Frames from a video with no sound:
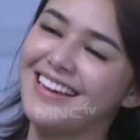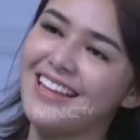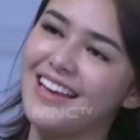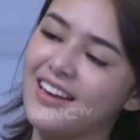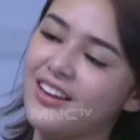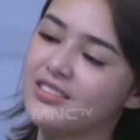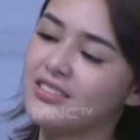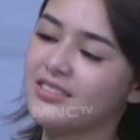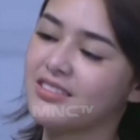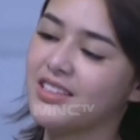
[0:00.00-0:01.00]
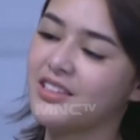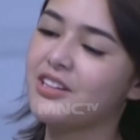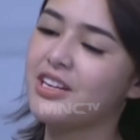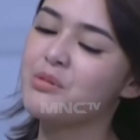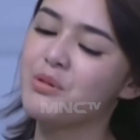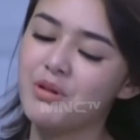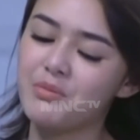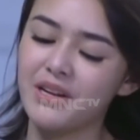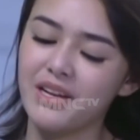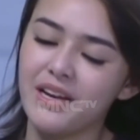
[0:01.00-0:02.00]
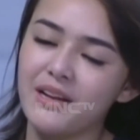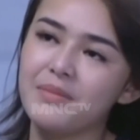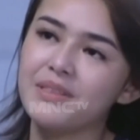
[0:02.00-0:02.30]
Gak nyangka loh, kita udah lima bulan pernikahan